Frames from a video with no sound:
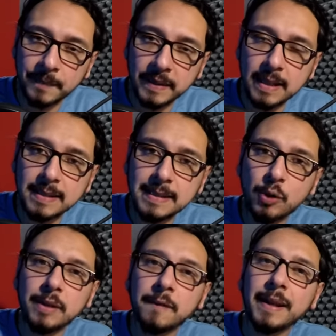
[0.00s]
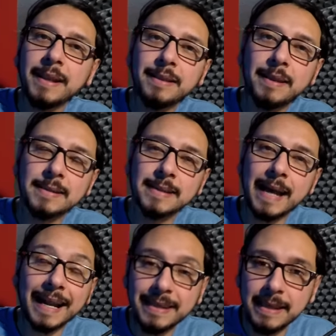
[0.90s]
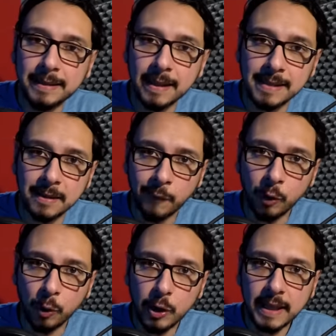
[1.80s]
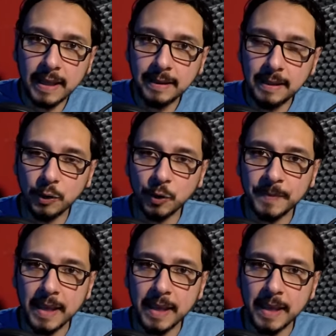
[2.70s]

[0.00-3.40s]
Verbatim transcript: que hicieron diferentes artistas del folclore argentino,